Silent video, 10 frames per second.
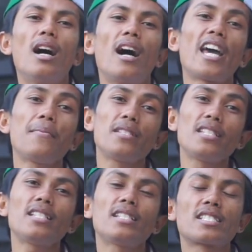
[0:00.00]

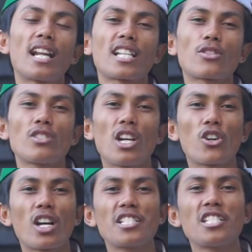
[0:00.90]
HMI salah satunya
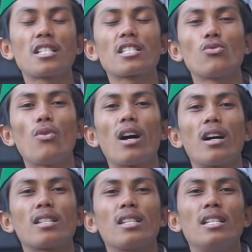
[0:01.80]
organisasi tertua
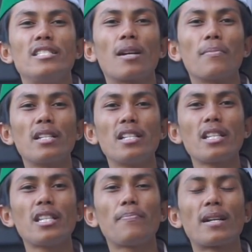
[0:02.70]
yang
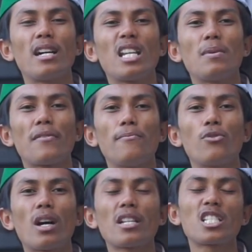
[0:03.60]
berdiri pada 5
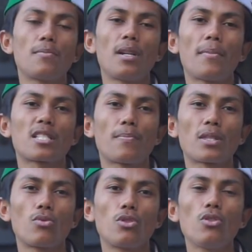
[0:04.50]
Februari
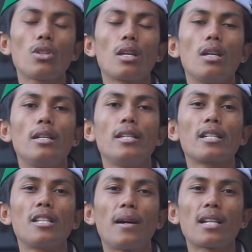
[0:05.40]
1947
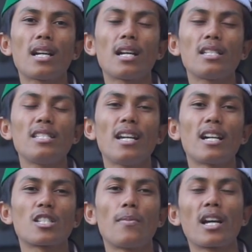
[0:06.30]
yang dimana
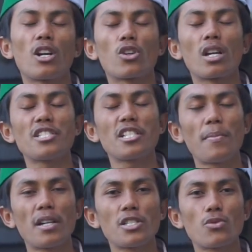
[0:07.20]
ia sebagai
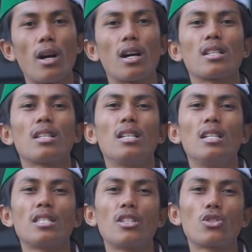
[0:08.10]
organisasi mahasiswa
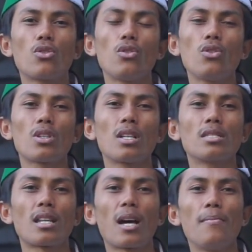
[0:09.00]
tentu
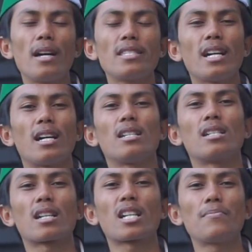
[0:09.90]
telah banyak
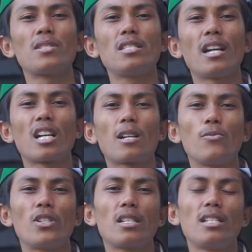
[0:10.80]
rekam jejak
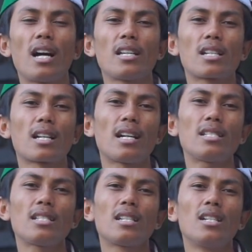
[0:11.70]
yang kemudian
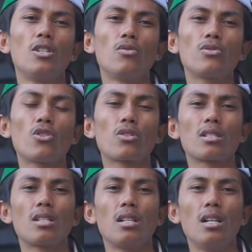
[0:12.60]
dilahirkan untuk